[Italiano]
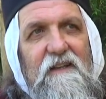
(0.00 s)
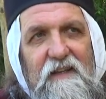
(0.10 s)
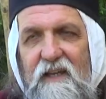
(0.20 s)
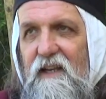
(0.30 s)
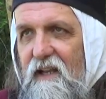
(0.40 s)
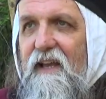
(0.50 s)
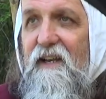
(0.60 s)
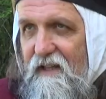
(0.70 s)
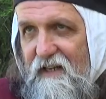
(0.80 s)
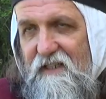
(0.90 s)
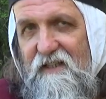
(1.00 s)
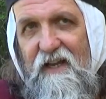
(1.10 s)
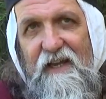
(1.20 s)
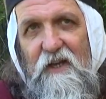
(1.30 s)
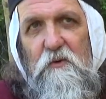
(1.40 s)
che, e la
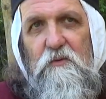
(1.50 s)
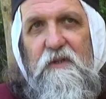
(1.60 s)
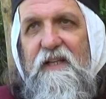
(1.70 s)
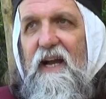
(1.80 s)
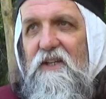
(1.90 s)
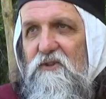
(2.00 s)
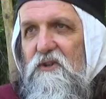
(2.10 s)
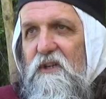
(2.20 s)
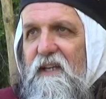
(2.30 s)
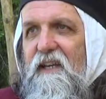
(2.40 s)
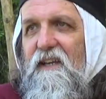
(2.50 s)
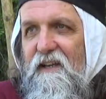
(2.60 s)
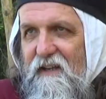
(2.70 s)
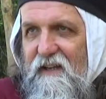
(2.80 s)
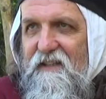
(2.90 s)
resta è un gancio che
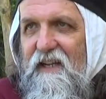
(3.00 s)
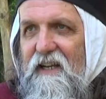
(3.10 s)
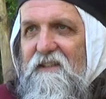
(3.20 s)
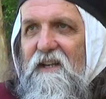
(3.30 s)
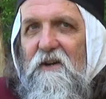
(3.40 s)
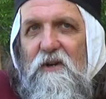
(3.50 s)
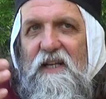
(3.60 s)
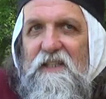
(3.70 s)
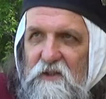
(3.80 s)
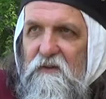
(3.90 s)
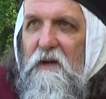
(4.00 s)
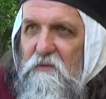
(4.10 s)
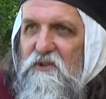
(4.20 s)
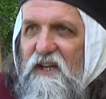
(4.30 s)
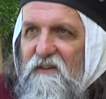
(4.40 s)
attaccata alla corazza dove
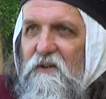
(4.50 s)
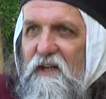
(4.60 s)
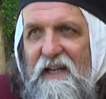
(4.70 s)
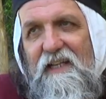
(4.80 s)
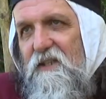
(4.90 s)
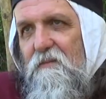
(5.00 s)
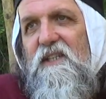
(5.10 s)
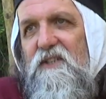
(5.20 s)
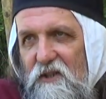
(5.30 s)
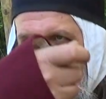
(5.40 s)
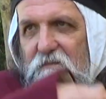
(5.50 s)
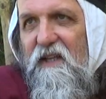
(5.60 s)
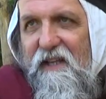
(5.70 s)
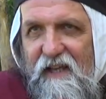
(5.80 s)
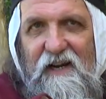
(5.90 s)
appoggiavano la lancia perché sennò
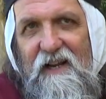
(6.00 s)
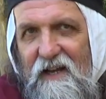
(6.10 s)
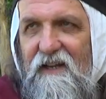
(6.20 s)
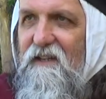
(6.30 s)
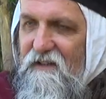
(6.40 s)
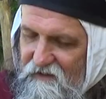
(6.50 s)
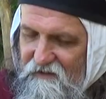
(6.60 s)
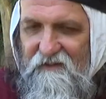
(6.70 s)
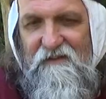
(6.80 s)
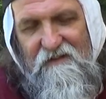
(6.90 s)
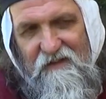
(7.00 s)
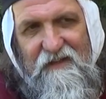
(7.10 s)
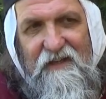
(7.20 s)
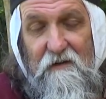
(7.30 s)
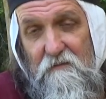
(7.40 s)
tenerla sì, era...
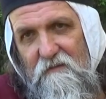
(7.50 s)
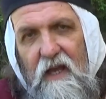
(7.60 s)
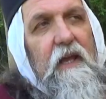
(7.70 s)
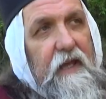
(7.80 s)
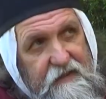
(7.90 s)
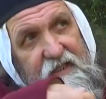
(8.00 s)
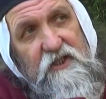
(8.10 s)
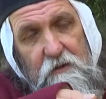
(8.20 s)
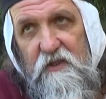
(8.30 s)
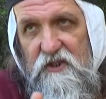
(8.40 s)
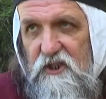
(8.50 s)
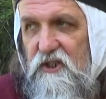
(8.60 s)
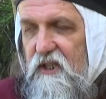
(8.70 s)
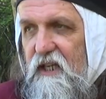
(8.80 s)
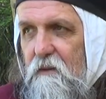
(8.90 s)
Era, ed essere
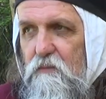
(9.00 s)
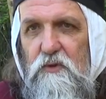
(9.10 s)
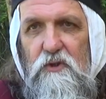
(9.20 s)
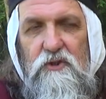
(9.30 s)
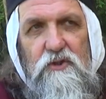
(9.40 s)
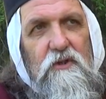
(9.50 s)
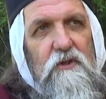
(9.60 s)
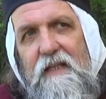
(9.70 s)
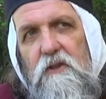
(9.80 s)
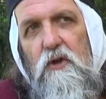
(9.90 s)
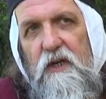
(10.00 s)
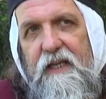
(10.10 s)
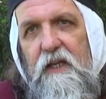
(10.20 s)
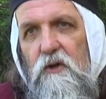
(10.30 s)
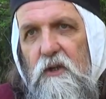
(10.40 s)
precisi era piuttosto nel
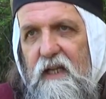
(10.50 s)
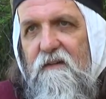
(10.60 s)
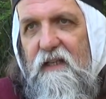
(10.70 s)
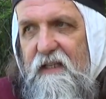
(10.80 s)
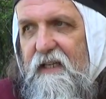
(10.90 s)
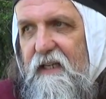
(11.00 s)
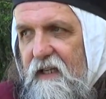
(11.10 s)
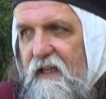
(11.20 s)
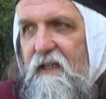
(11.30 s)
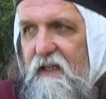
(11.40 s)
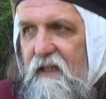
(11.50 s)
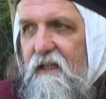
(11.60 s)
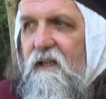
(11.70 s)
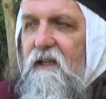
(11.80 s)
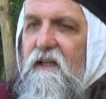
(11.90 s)
torneo il cavaliere che
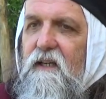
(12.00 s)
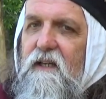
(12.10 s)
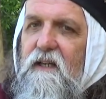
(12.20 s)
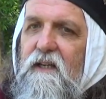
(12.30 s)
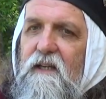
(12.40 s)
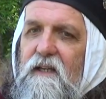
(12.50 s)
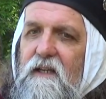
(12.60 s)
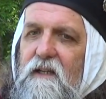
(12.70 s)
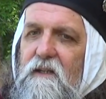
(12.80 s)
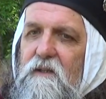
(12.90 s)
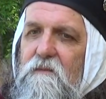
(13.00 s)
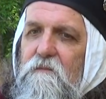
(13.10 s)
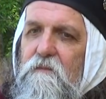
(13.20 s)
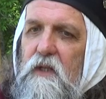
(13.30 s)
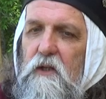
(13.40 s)
eh,
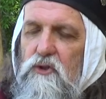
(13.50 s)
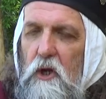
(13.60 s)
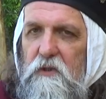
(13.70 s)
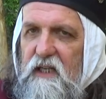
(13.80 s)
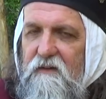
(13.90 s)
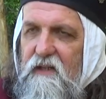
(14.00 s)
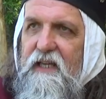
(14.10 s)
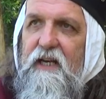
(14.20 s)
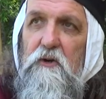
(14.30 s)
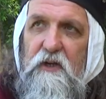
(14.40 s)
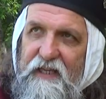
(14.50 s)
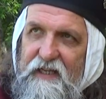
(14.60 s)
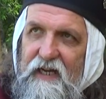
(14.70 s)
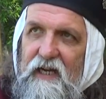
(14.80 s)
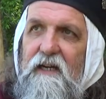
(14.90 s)
lo scopo del cavaliere non
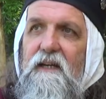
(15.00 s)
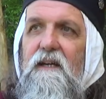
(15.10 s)
era